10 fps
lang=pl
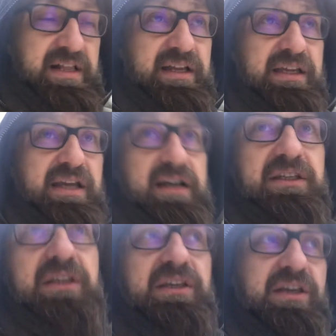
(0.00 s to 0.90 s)

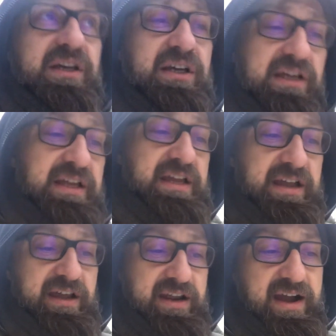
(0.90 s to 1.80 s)
jak i
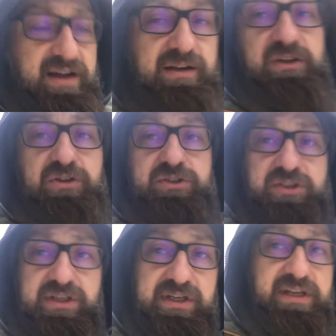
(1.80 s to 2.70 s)

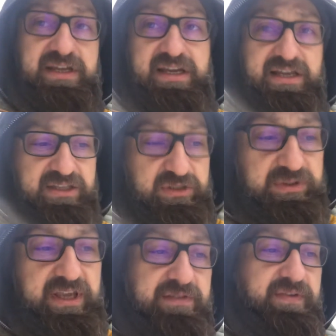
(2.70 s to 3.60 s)
realność z
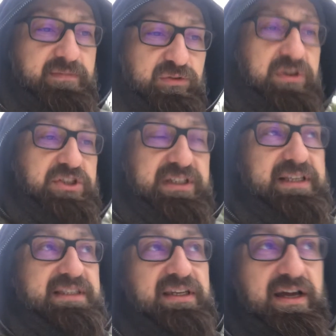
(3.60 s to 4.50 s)
Józefem, który się
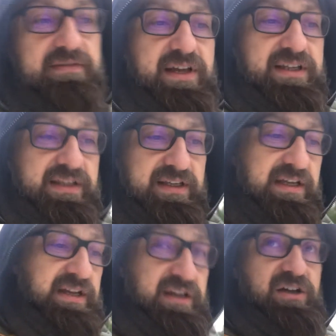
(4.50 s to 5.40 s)
zastanawia,
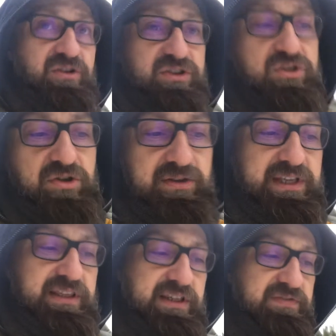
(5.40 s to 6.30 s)

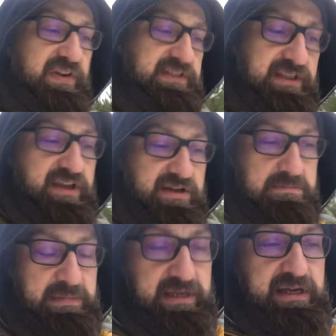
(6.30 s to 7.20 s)
roztrząsa te kwestie,
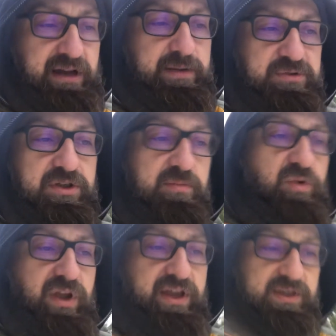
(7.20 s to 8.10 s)
ale
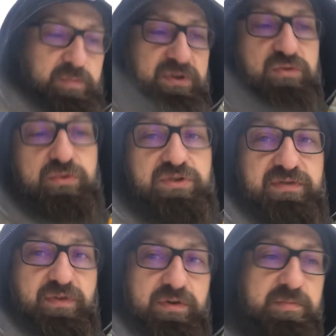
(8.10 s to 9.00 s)
przyjmuje, jest posłuszny
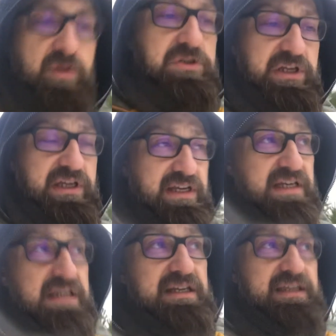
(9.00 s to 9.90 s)
woli Bożej.
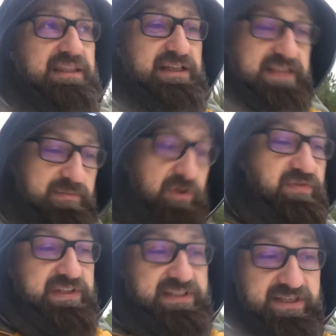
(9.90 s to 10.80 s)
E, tak samo
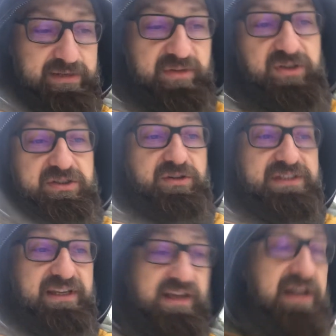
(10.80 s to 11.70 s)
kwestia samego
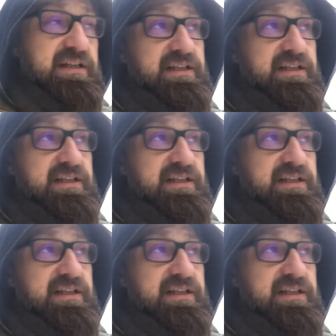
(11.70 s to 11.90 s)
zrodzenia e,